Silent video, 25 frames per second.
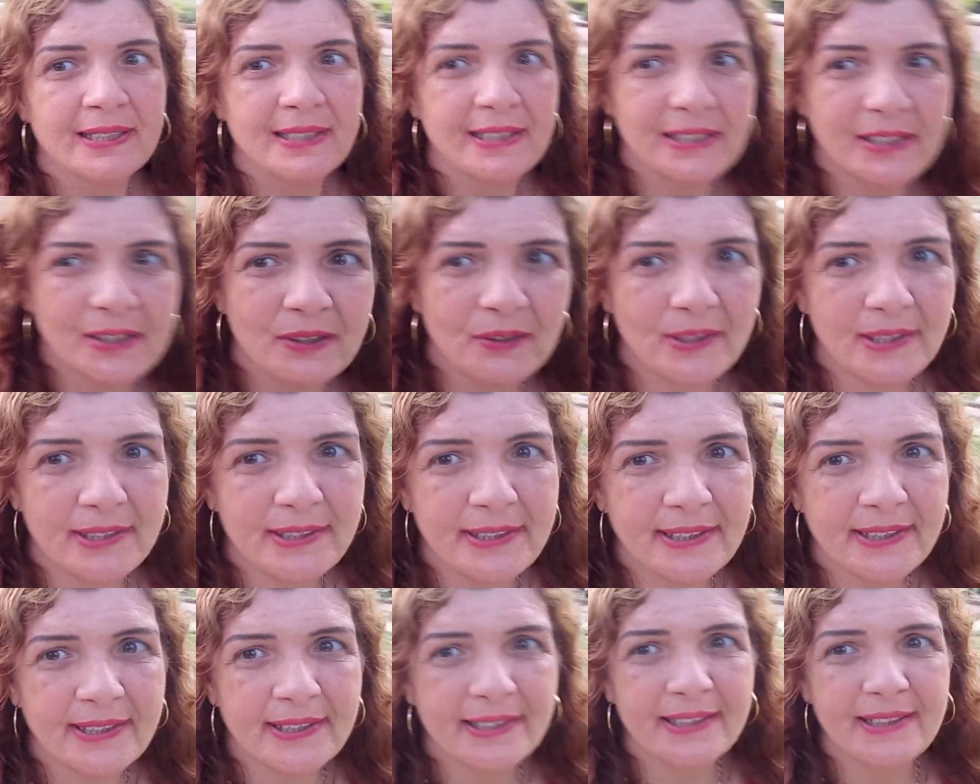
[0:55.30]
E
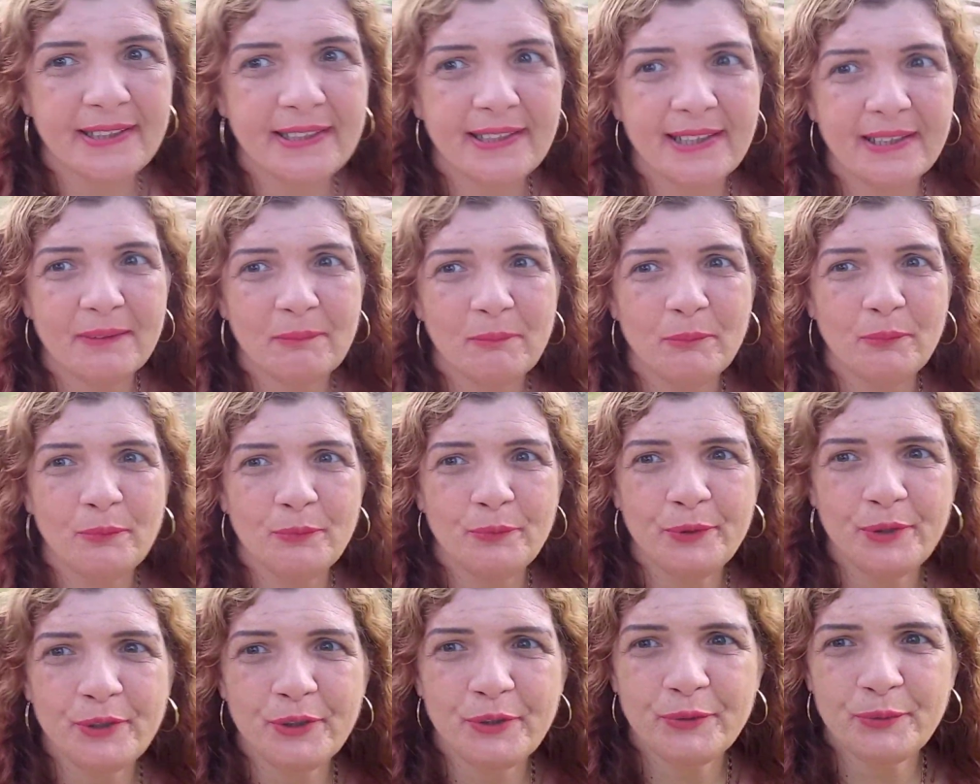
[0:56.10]
olha, ele é
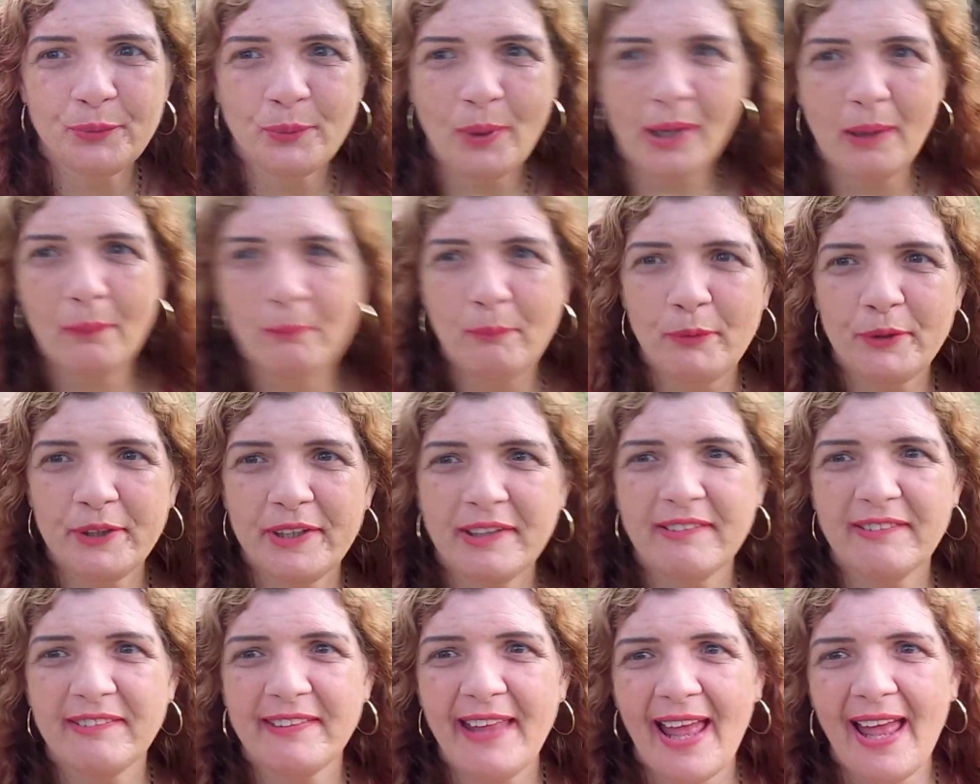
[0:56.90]
muito
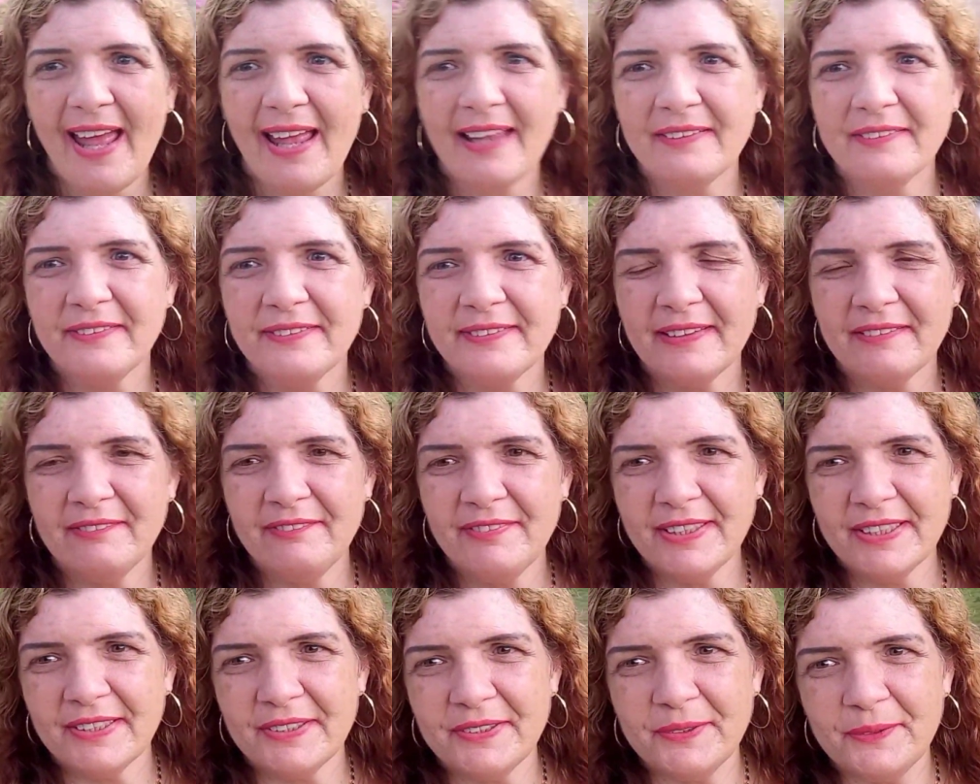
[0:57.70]
arborizado, tá
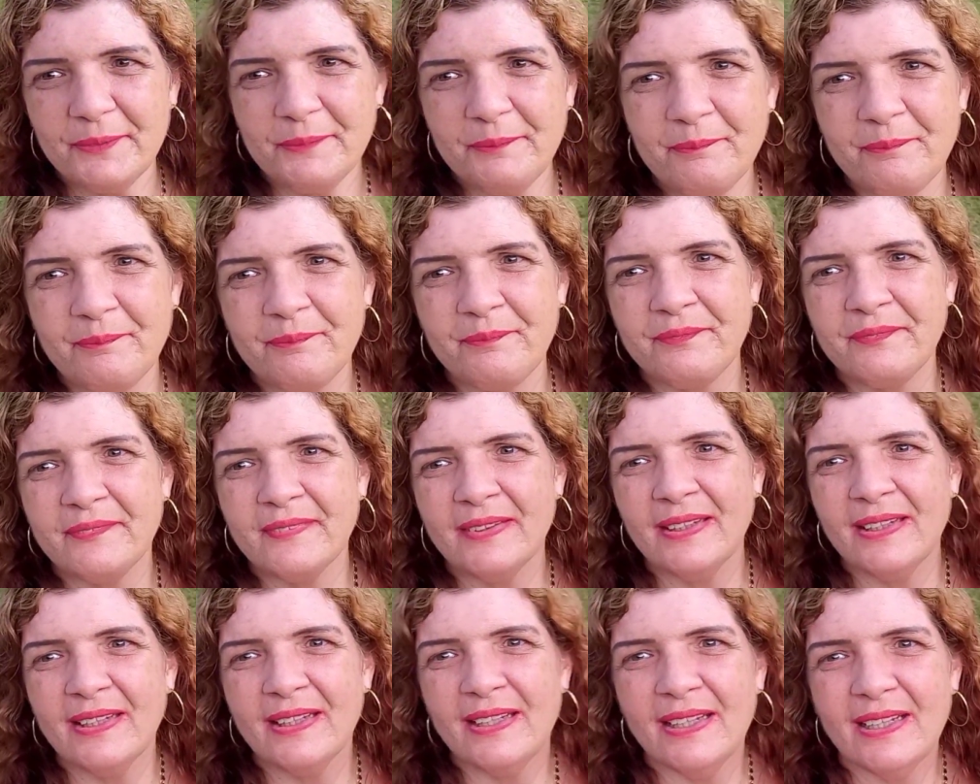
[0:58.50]
vendo?
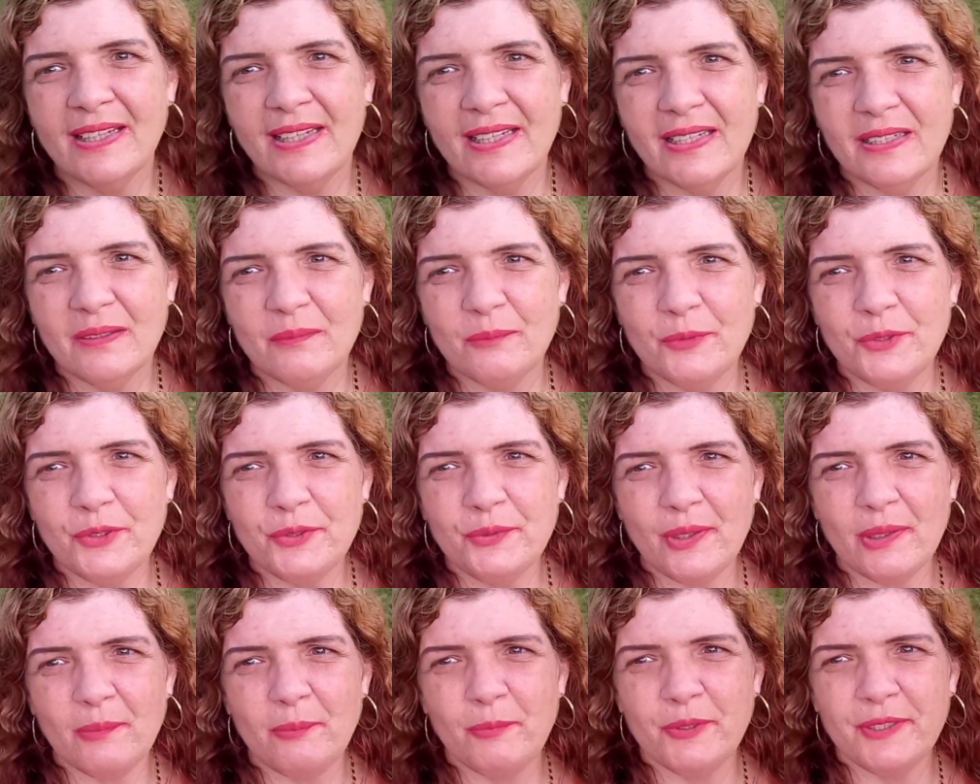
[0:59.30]

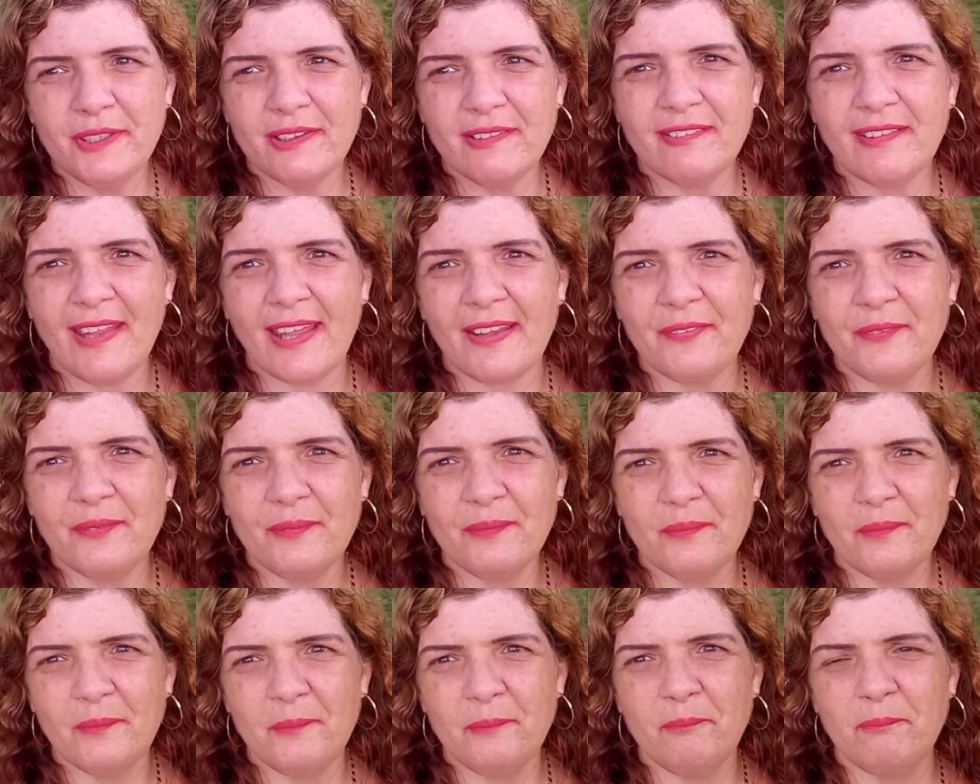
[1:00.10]
muito arborizado
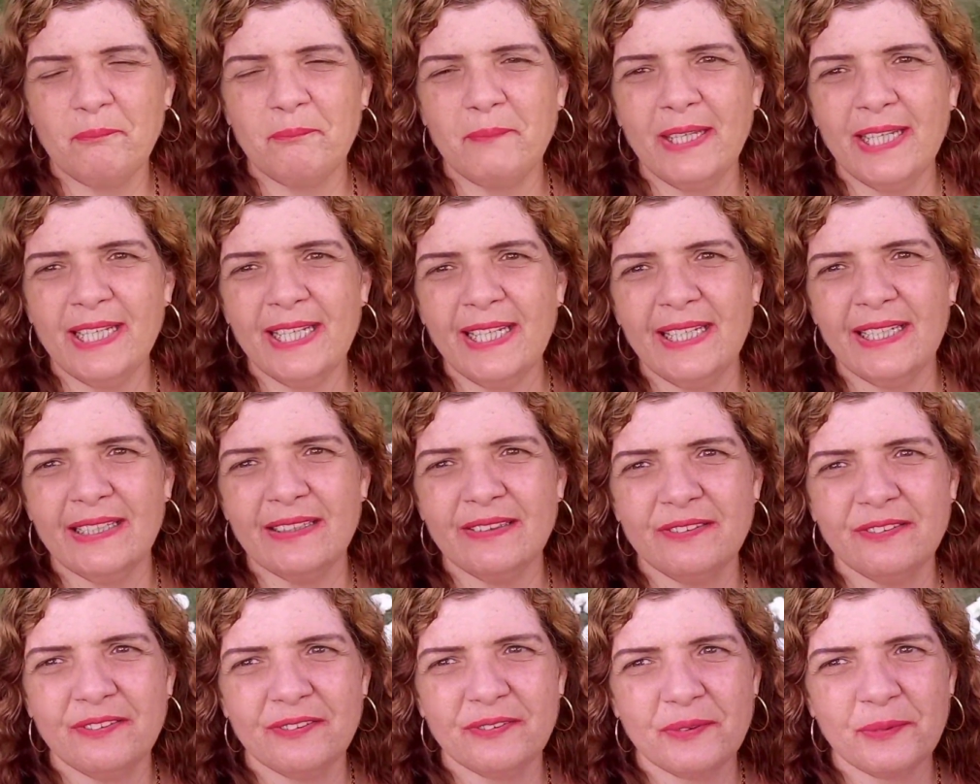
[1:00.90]

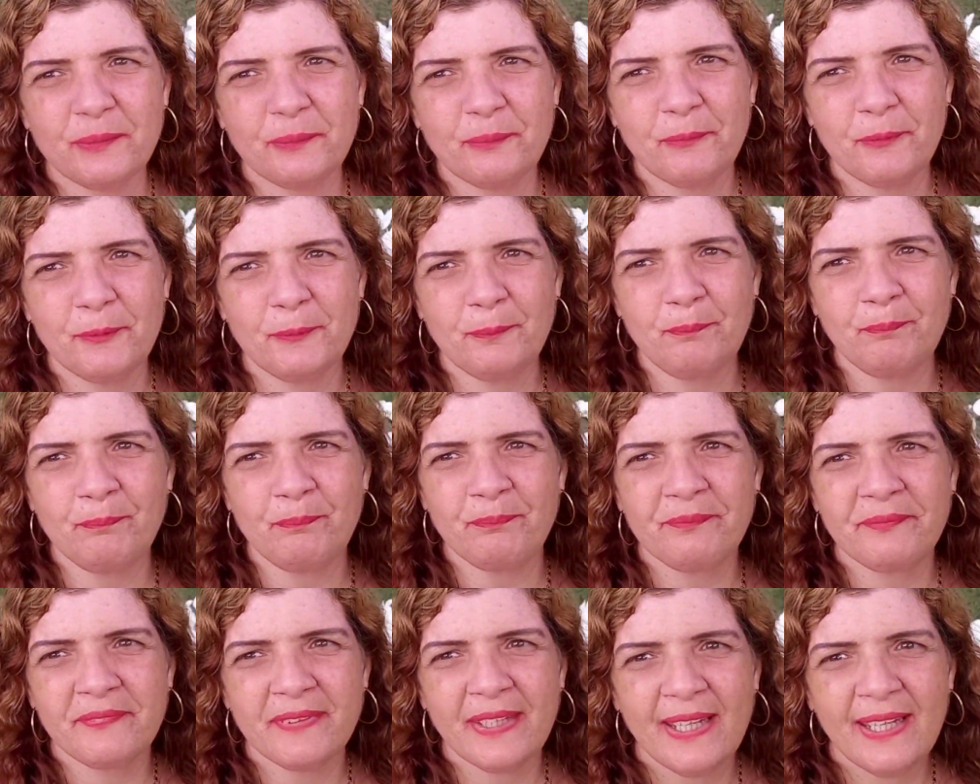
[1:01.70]
mesmo.
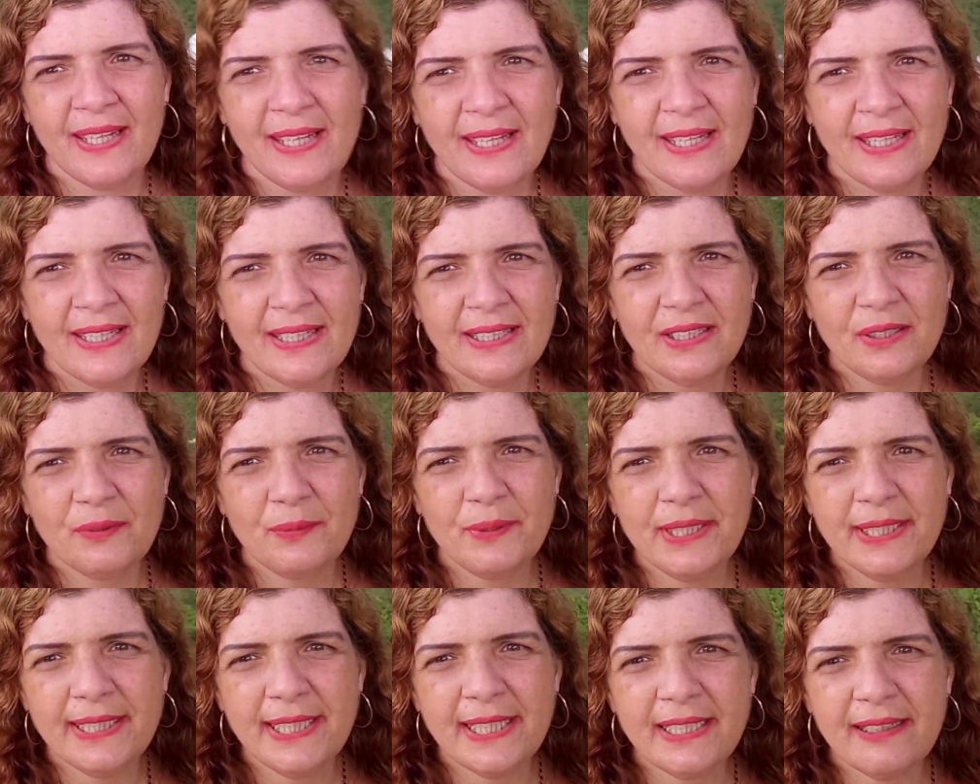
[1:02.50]
E o
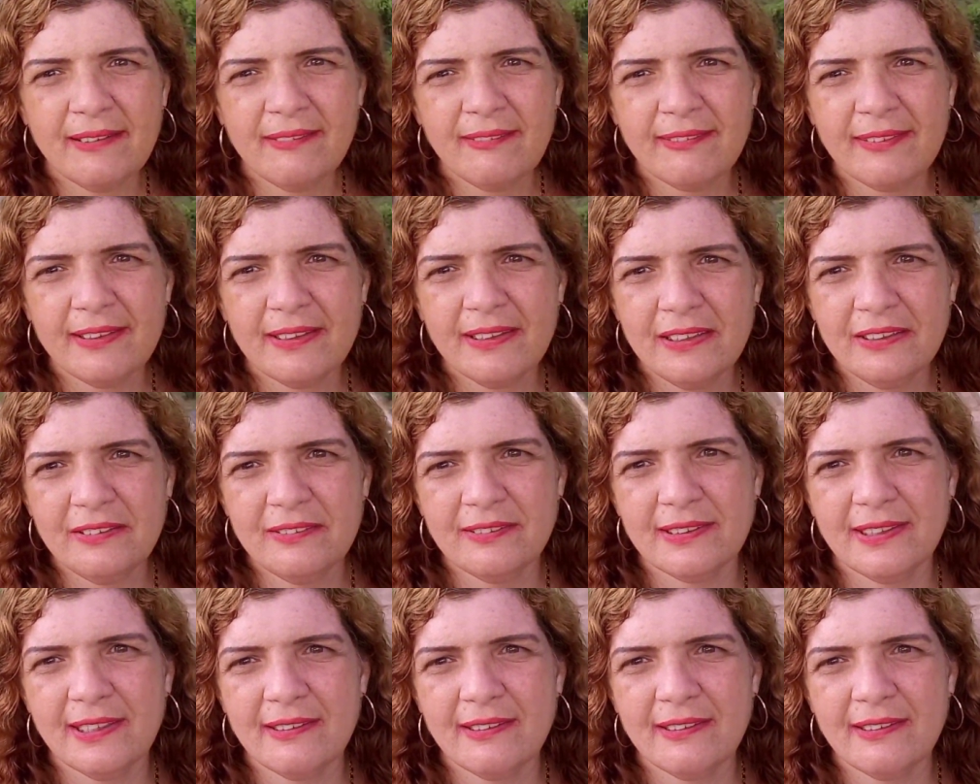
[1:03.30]
interessante